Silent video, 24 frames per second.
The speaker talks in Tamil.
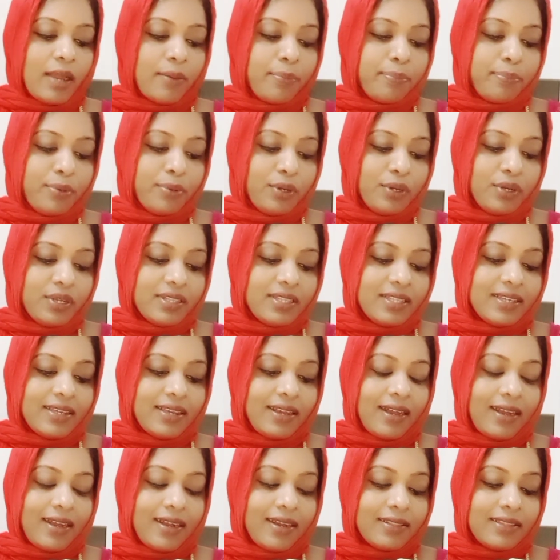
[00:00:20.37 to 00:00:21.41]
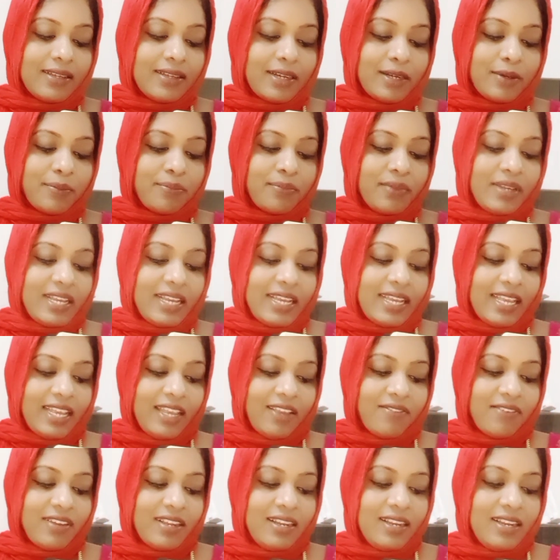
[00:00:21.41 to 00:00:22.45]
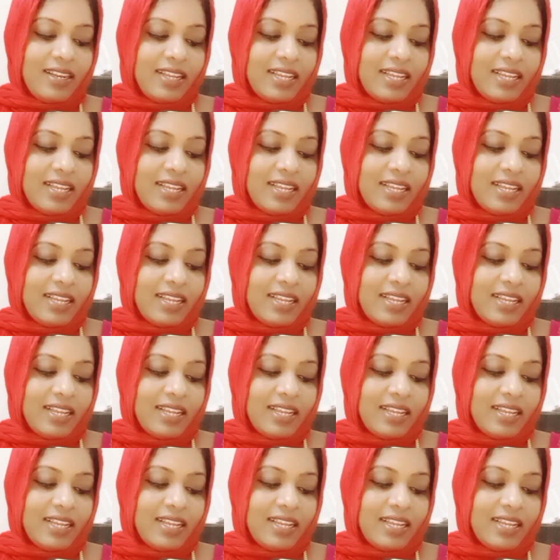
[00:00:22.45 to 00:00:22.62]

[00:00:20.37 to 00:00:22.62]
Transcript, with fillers: அப்பொழுது ஆதாம் இவள்